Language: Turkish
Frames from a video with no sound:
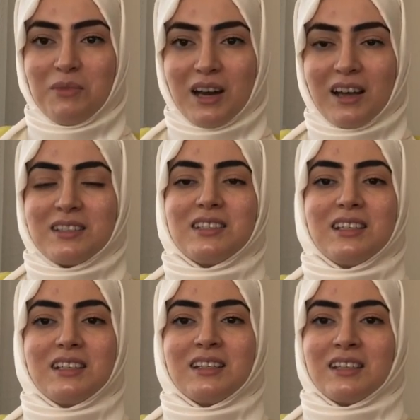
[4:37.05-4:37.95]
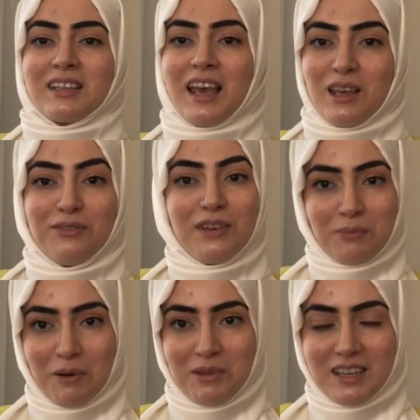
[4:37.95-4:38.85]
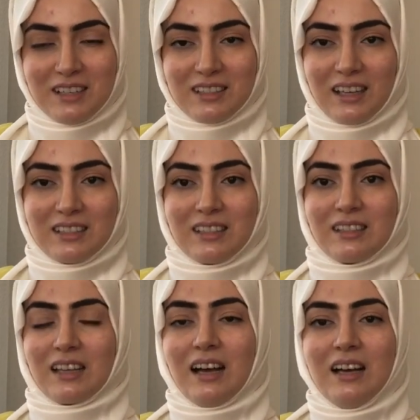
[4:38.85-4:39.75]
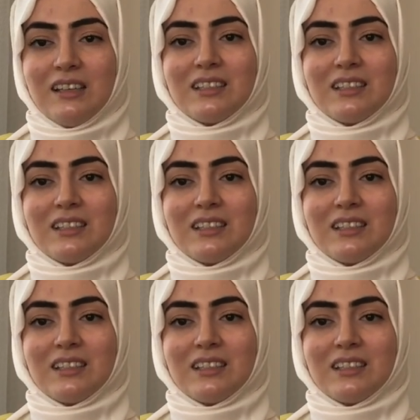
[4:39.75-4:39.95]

birazcık e, keyif yapabiliriz aslında.